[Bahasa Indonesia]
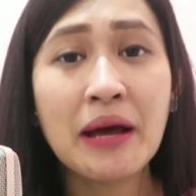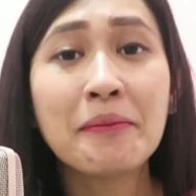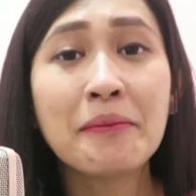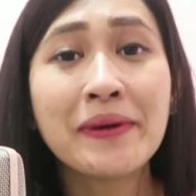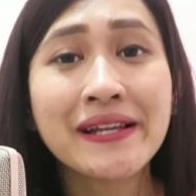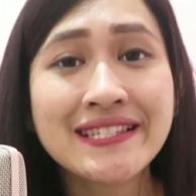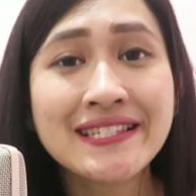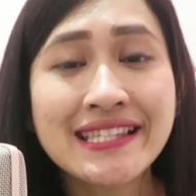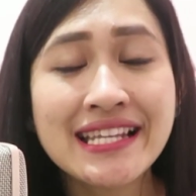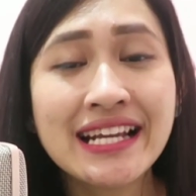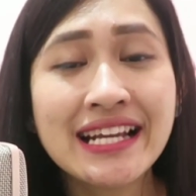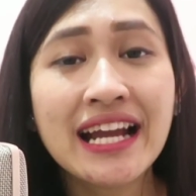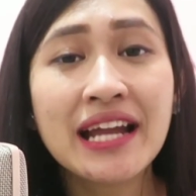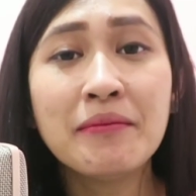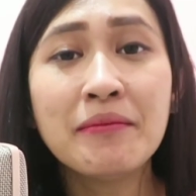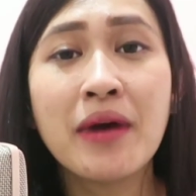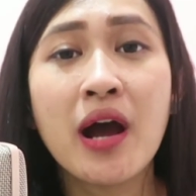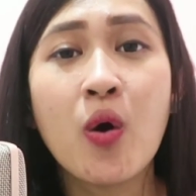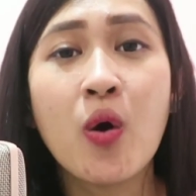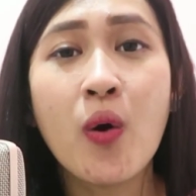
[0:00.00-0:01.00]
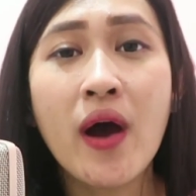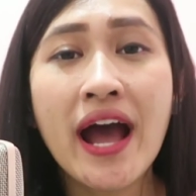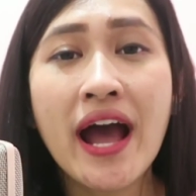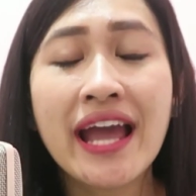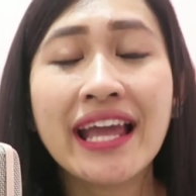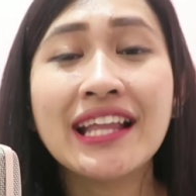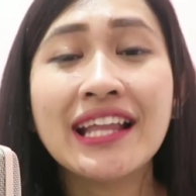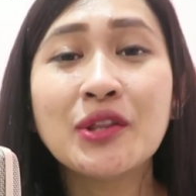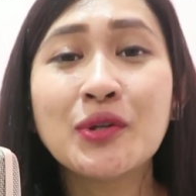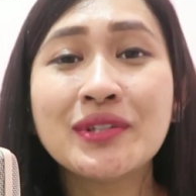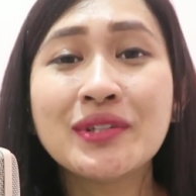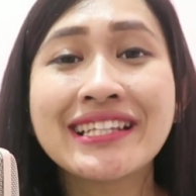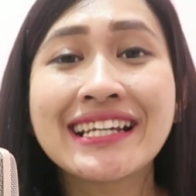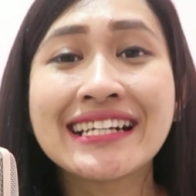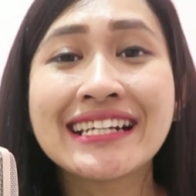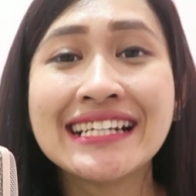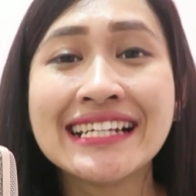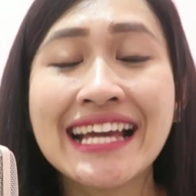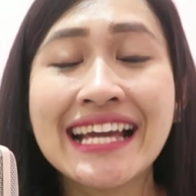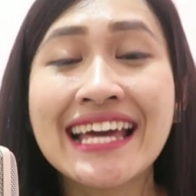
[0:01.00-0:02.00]
pastikan bahwa itu
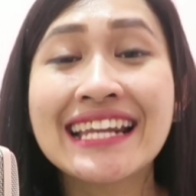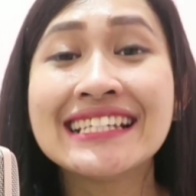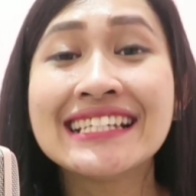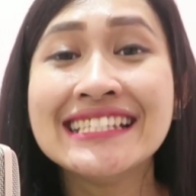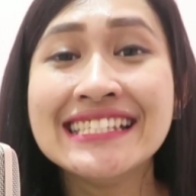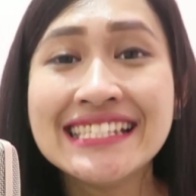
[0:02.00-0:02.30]
terdengar